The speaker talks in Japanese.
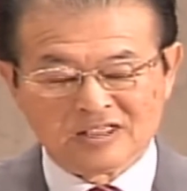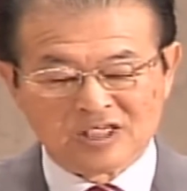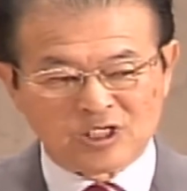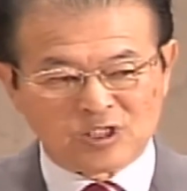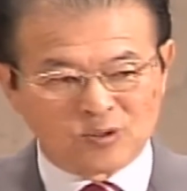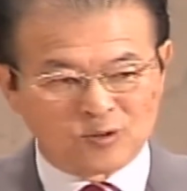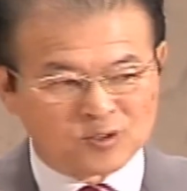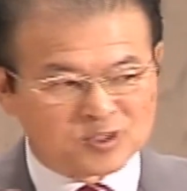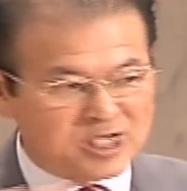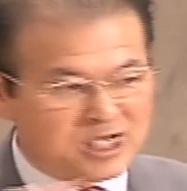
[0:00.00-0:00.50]

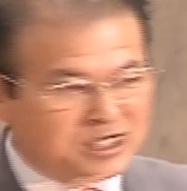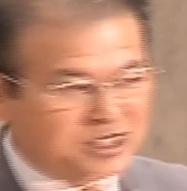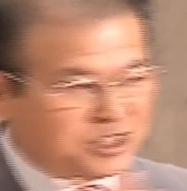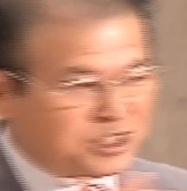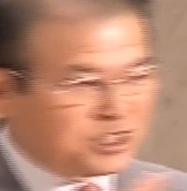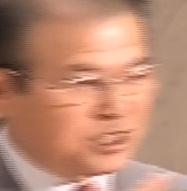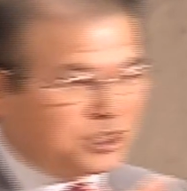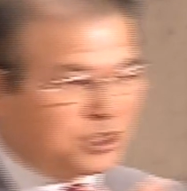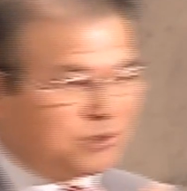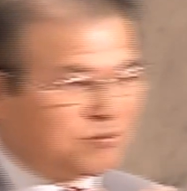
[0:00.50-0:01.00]
人のせいに
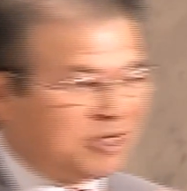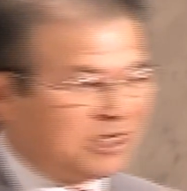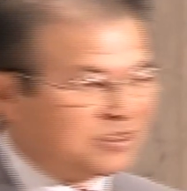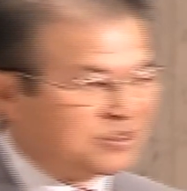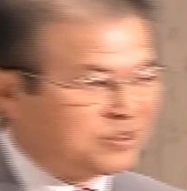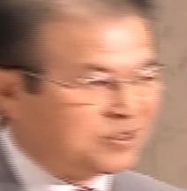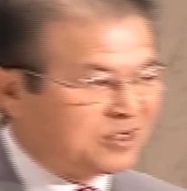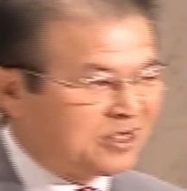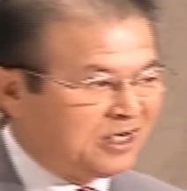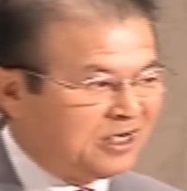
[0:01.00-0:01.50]
してしま
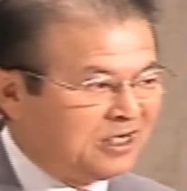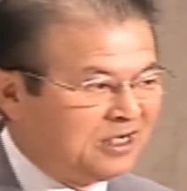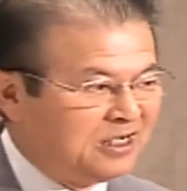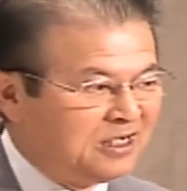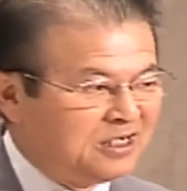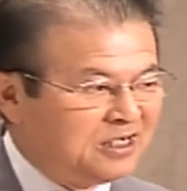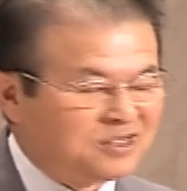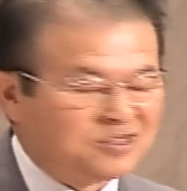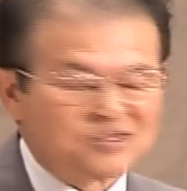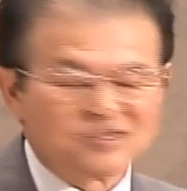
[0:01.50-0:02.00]
うのか
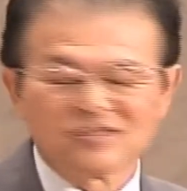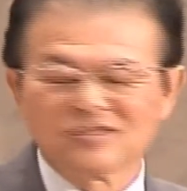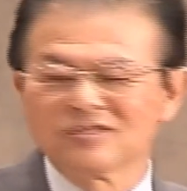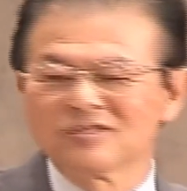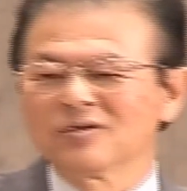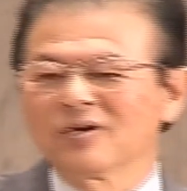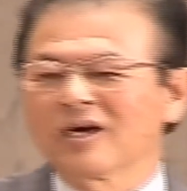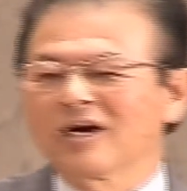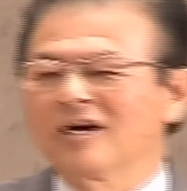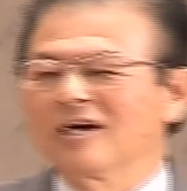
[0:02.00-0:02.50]

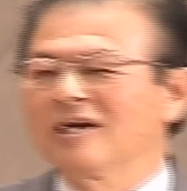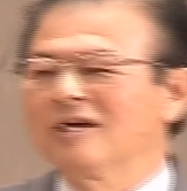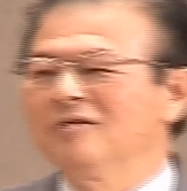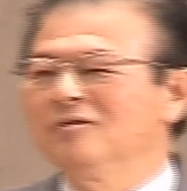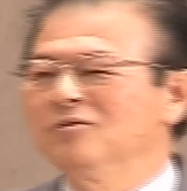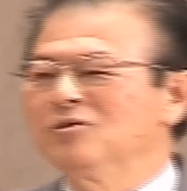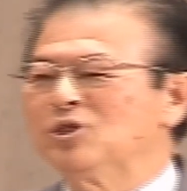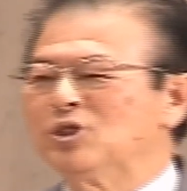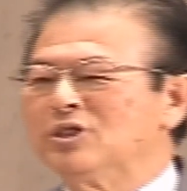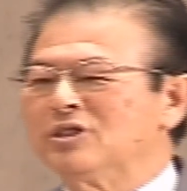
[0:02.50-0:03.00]
それから
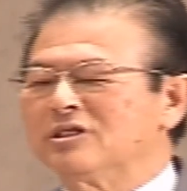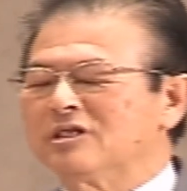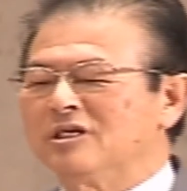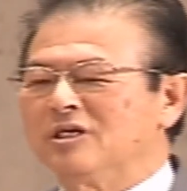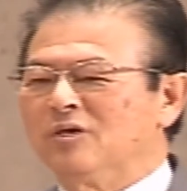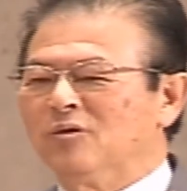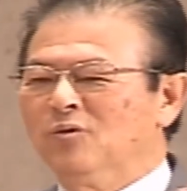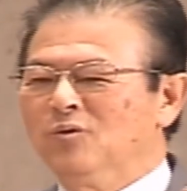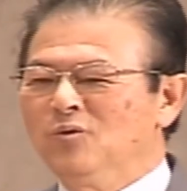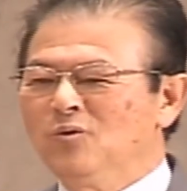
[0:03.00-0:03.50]
の人生
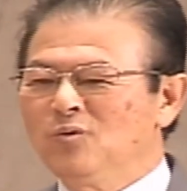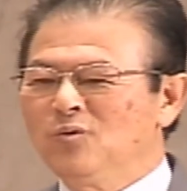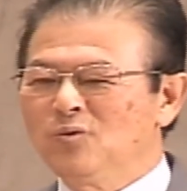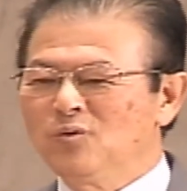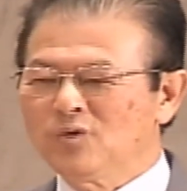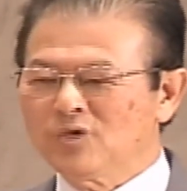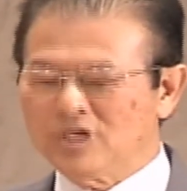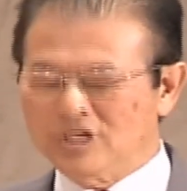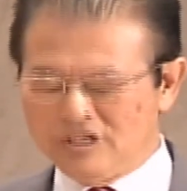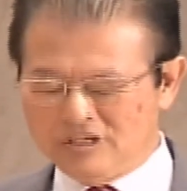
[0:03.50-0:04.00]
に
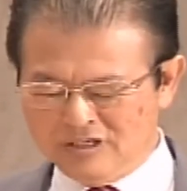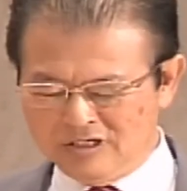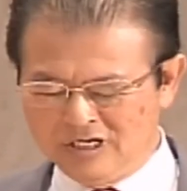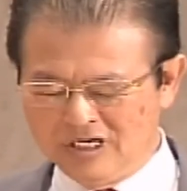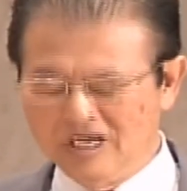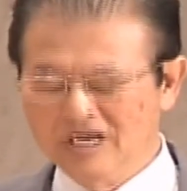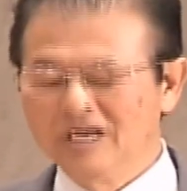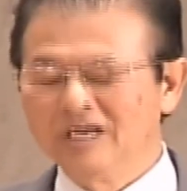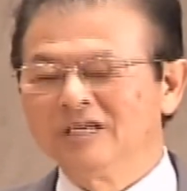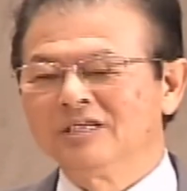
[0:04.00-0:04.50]
大きく
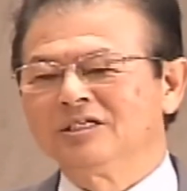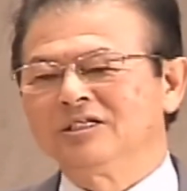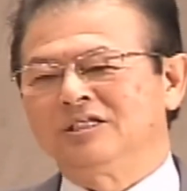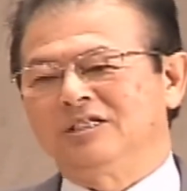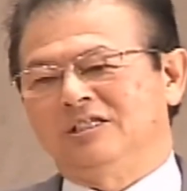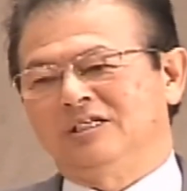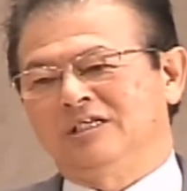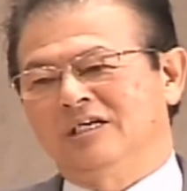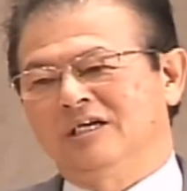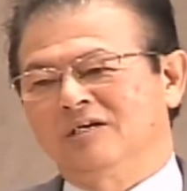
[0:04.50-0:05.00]

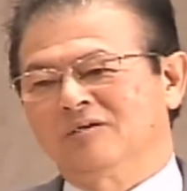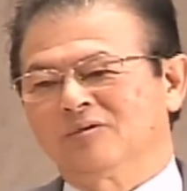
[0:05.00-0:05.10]
違う